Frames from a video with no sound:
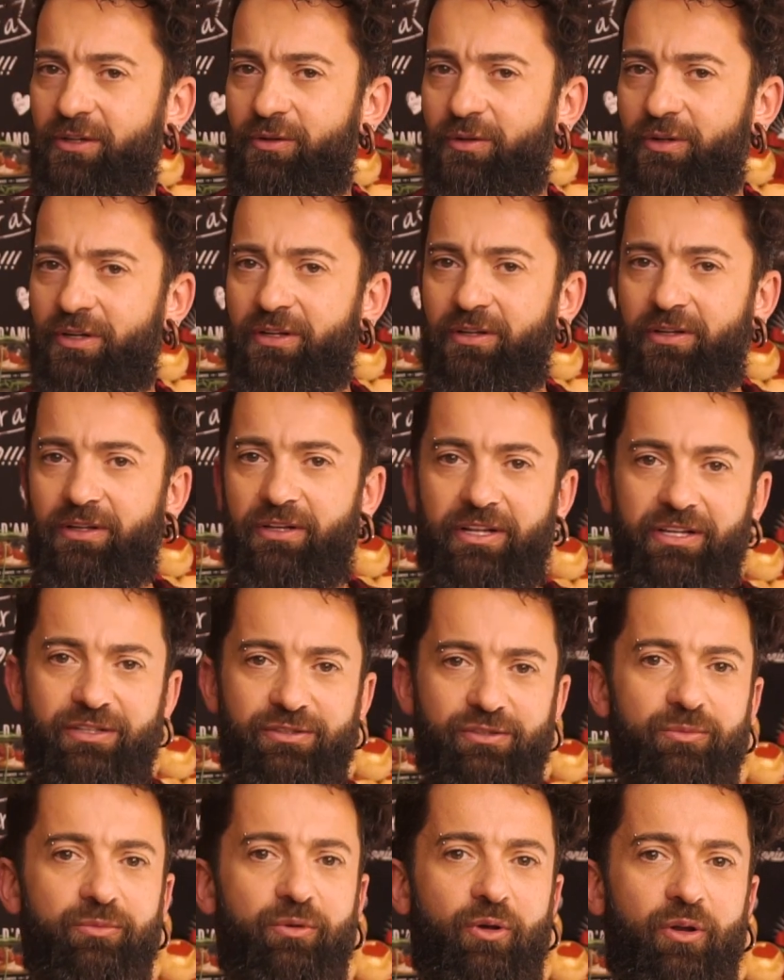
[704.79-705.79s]
Agora leia
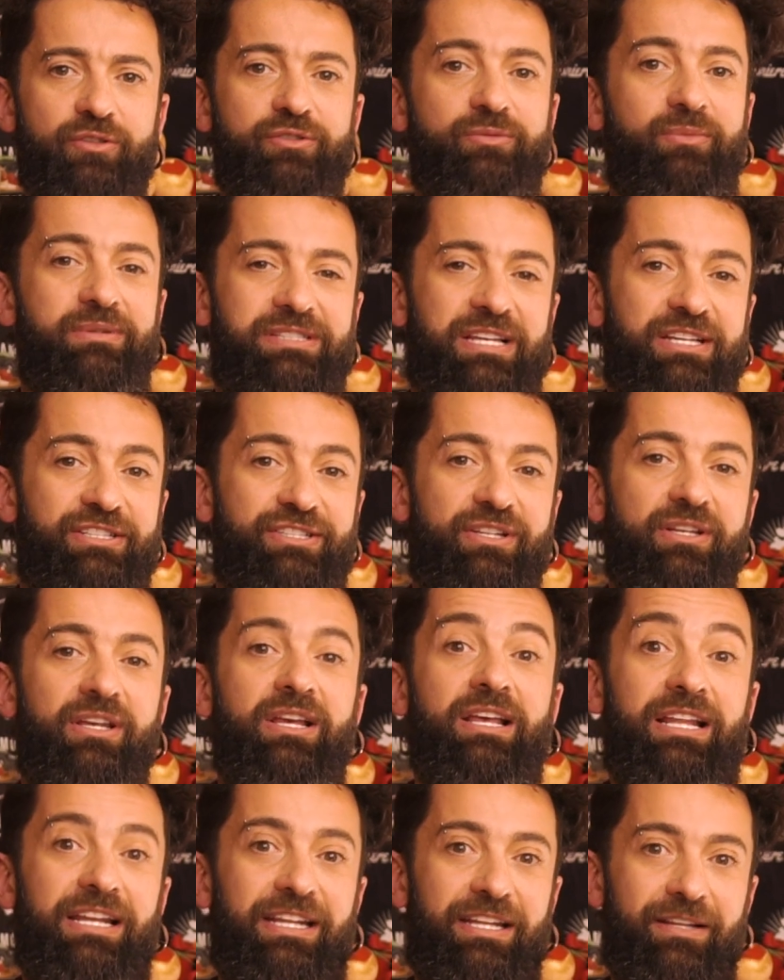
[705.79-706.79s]
sobre o óleo de massagem
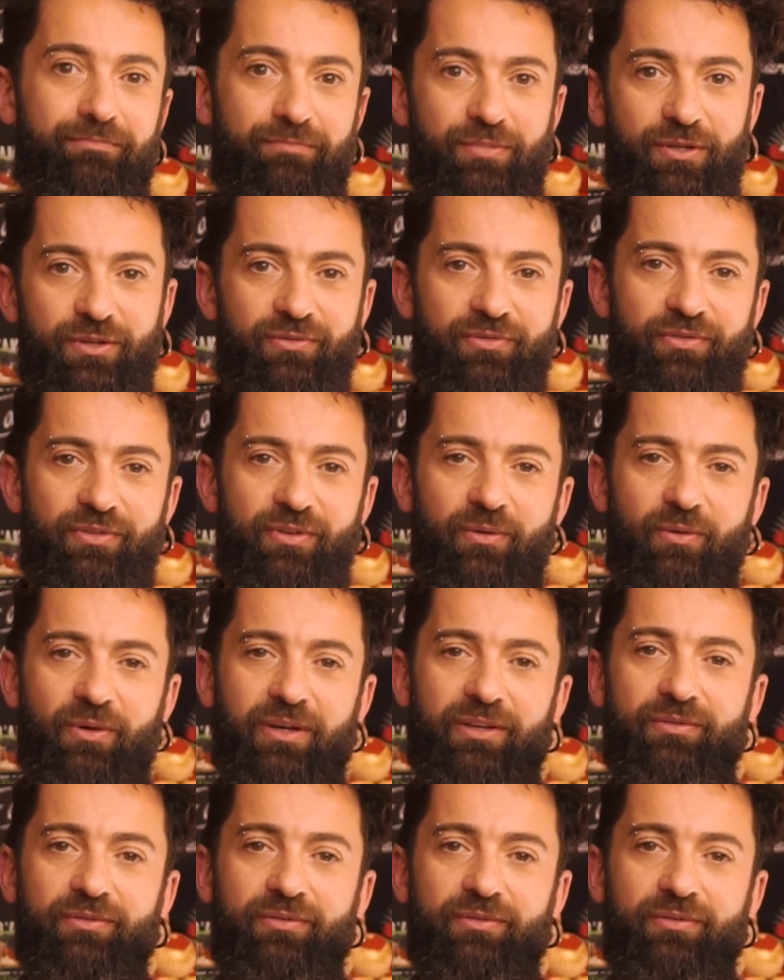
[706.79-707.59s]
lambível.